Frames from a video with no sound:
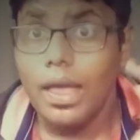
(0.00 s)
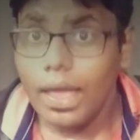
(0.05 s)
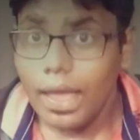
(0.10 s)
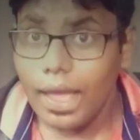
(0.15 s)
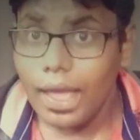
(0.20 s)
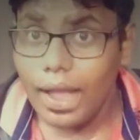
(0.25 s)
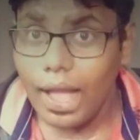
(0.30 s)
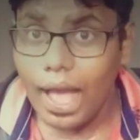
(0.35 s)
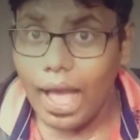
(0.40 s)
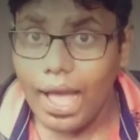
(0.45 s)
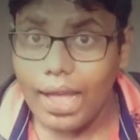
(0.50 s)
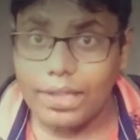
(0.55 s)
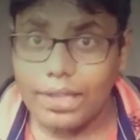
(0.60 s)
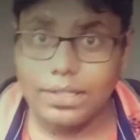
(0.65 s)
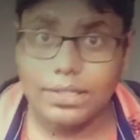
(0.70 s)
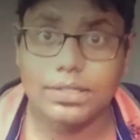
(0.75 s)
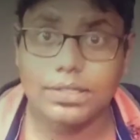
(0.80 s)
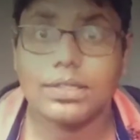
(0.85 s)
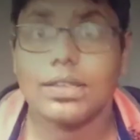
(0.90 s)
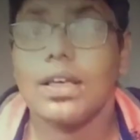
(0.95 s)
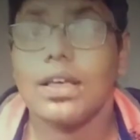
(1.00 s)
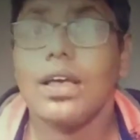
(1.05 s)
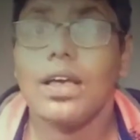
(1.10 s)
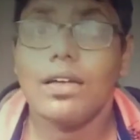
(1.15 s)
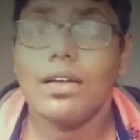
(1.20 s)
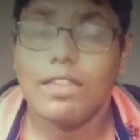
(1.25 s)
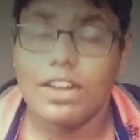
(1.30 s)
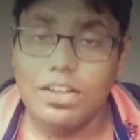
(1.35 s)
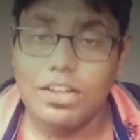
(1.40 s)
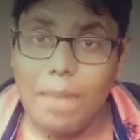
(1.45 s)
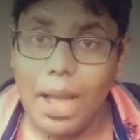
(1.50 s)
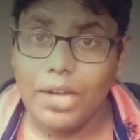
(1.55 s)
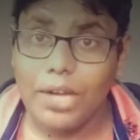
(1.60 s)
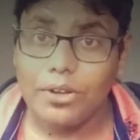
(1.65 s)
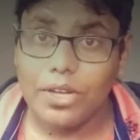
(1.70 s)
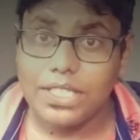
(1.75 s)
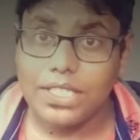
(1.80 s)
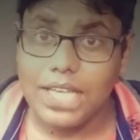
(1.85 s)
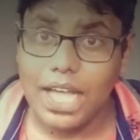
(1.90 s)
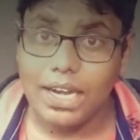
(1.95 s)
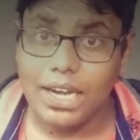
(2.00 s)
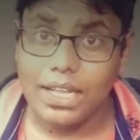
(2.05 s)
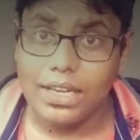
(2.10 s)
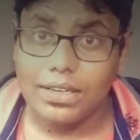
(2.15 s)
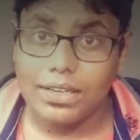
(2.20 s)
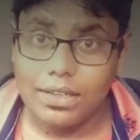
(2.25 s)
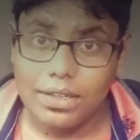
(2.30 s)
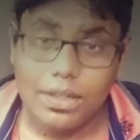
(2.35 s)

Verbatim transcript: ஹே காய்ஸ் வெல்கம் பேக் டு சேனல்